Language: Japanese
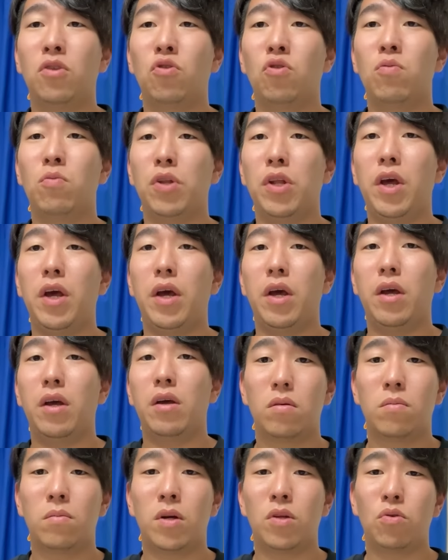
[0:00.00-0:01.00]
督もね、
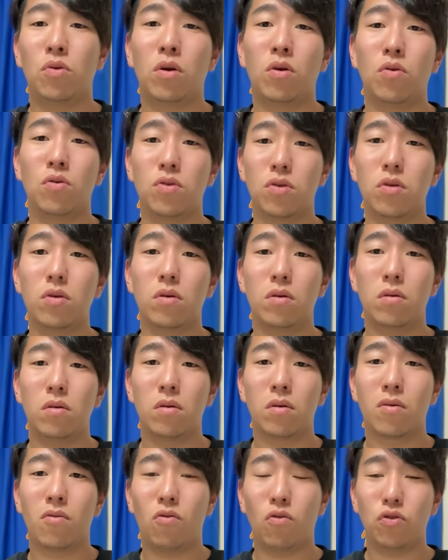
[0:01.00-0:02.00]
まあ、ドラゴンズの
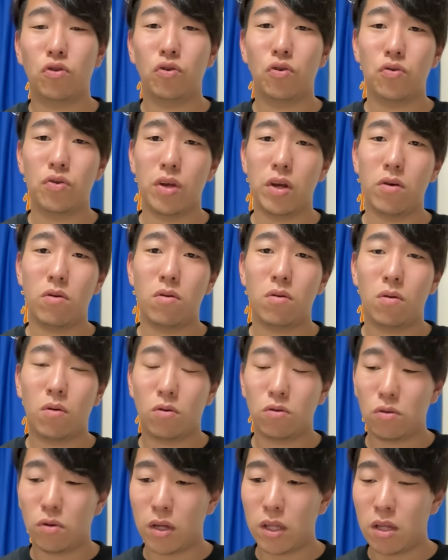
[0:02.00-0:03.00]
コーチ要請を
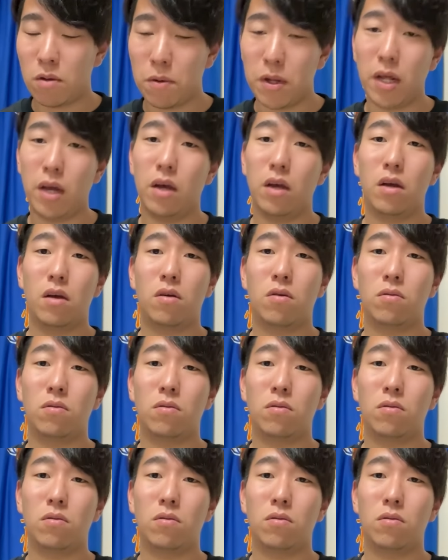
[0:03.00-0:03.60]
断ってまで、